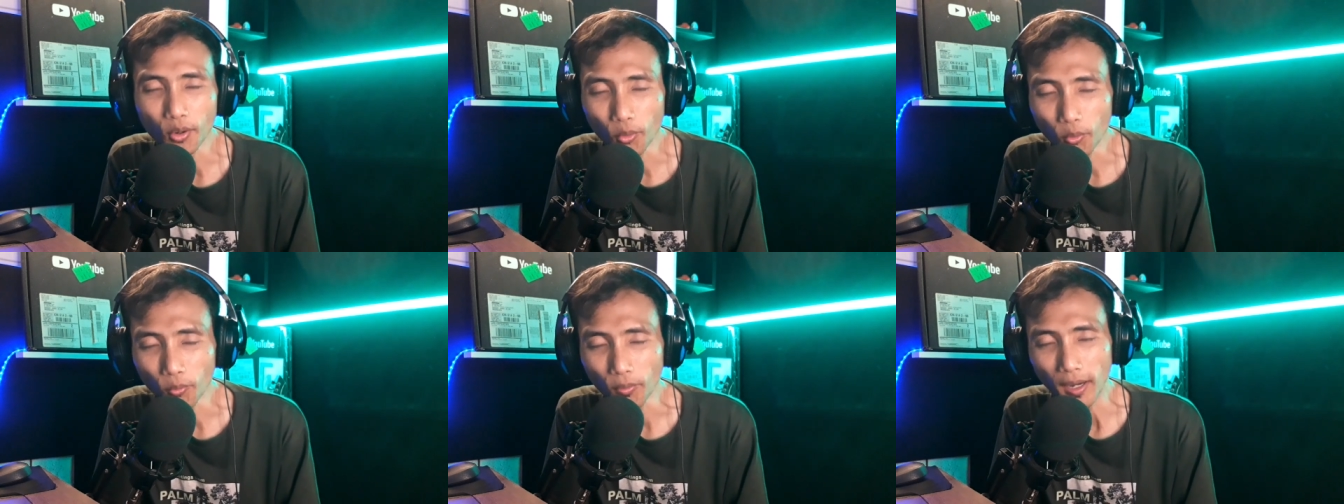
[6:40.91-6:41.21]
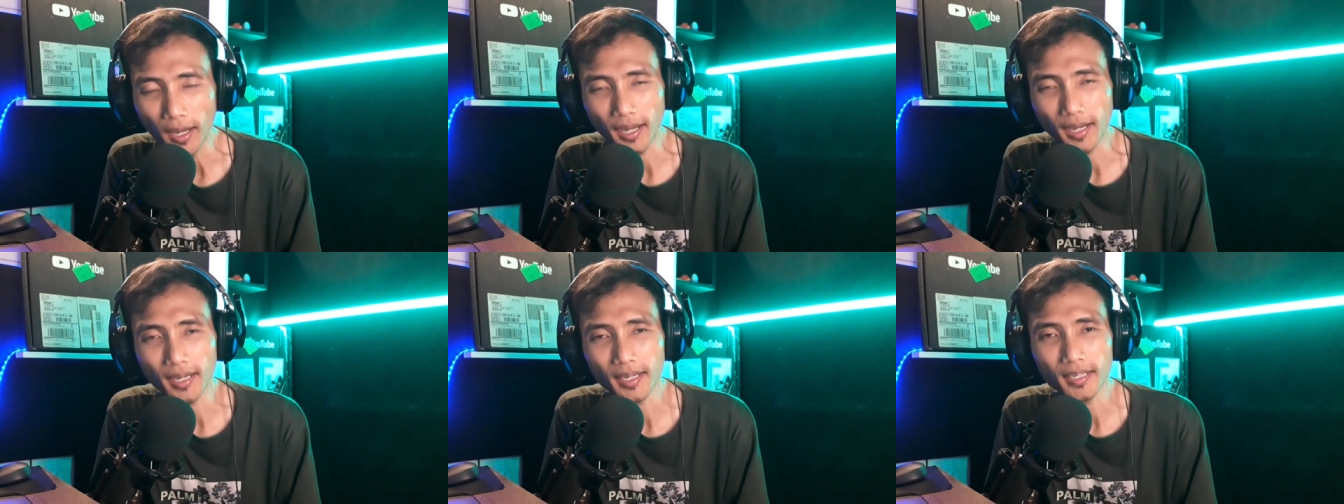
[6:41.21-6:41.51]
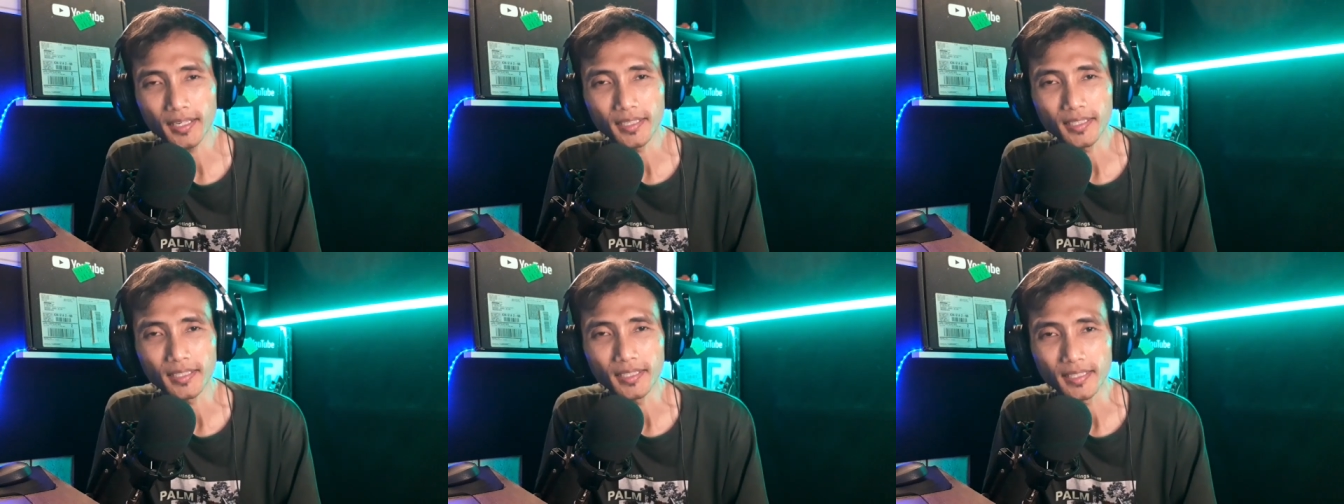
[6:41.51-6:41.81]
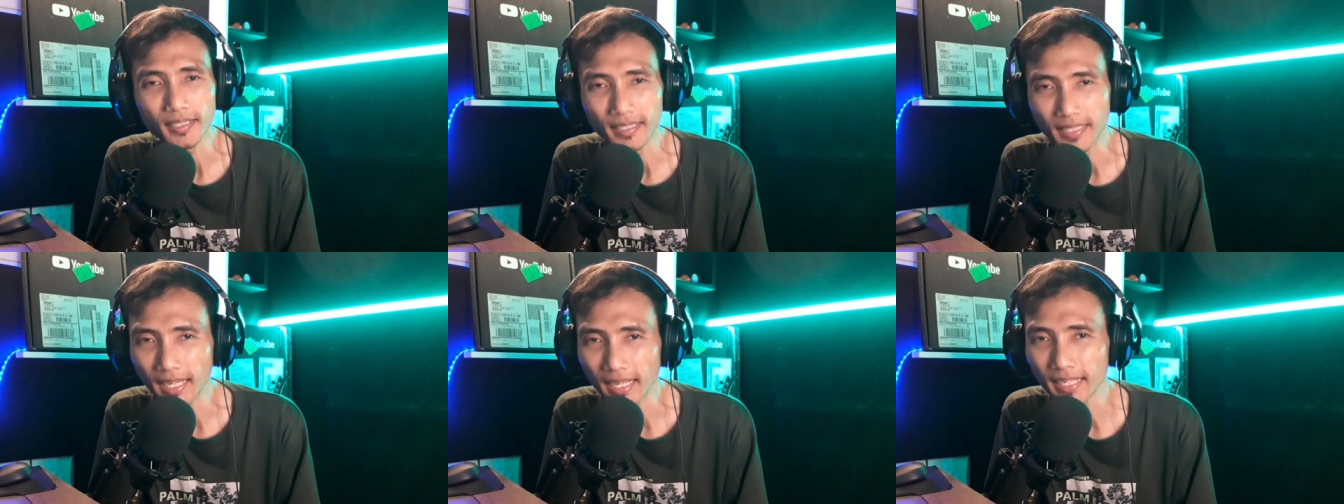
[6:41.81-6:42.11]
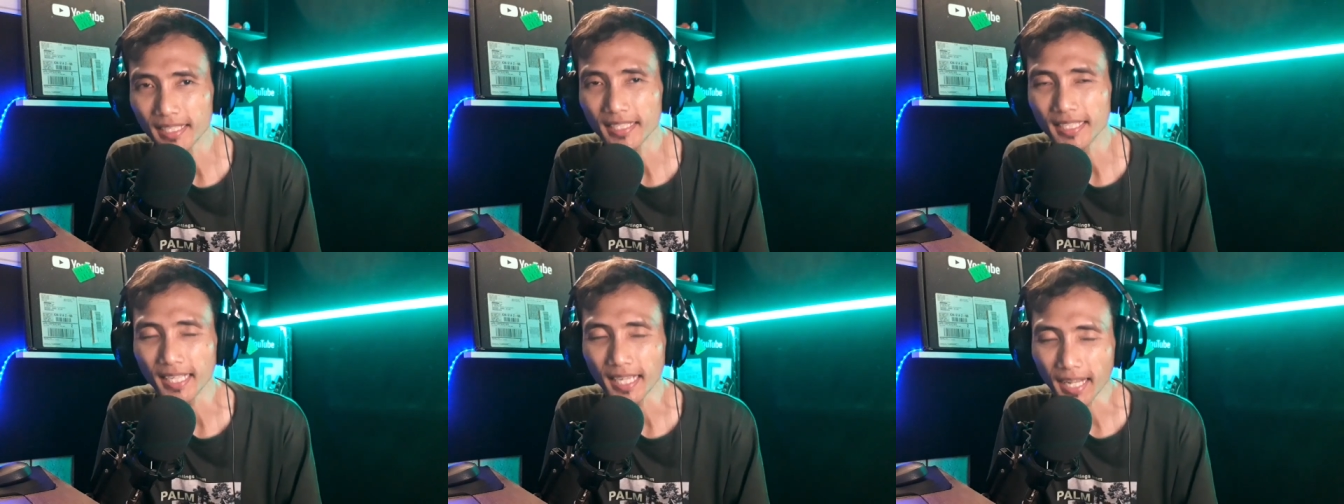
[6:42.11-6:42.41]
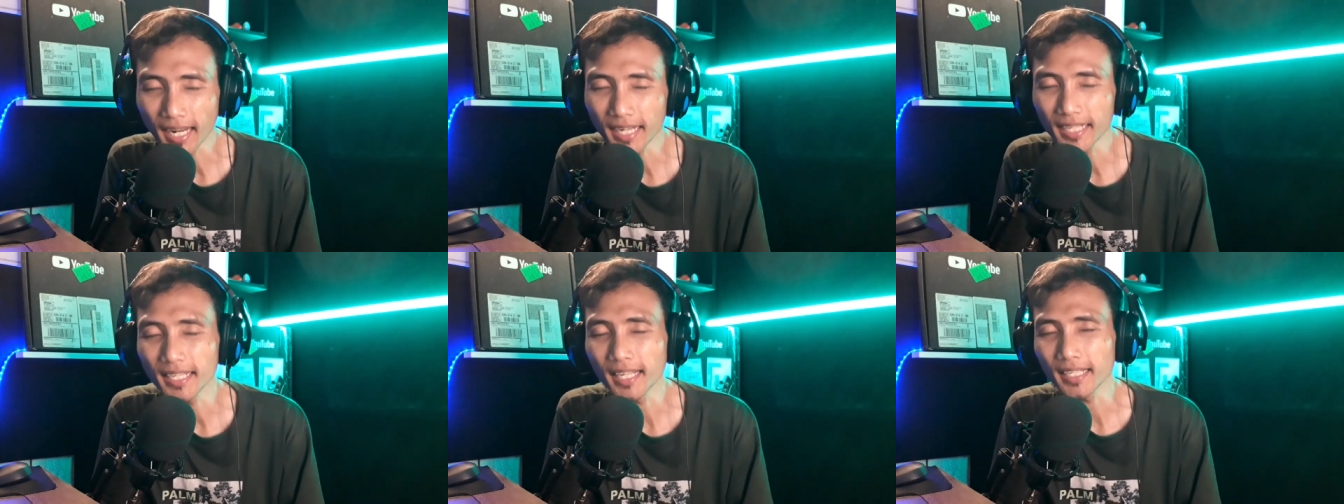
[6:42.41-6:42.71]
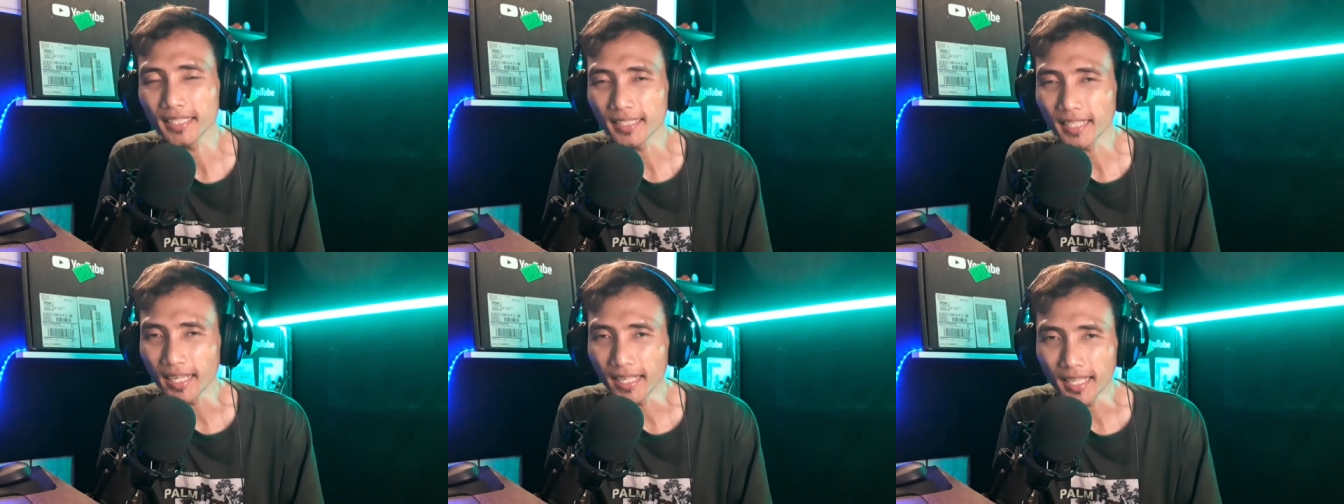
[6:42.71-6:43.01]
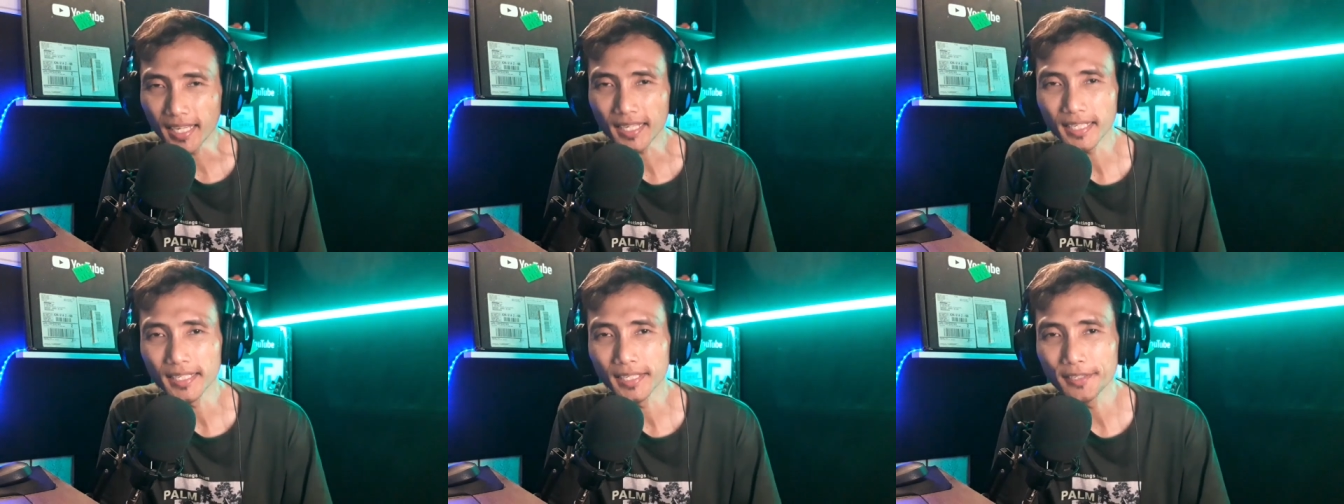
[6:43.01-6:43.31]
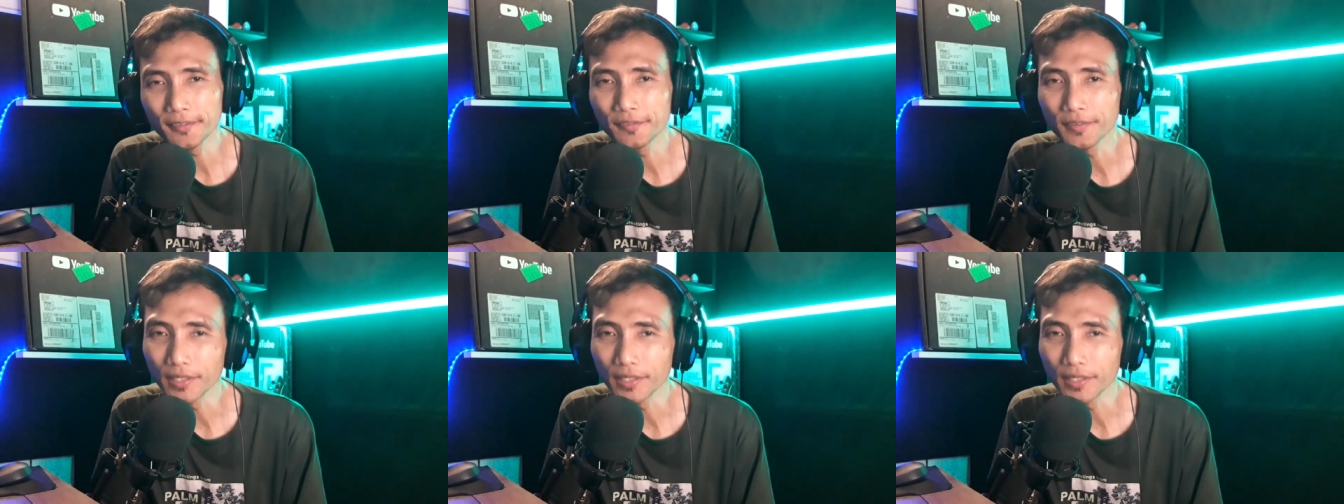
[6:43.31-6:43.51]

uang dari iklan yang tayang di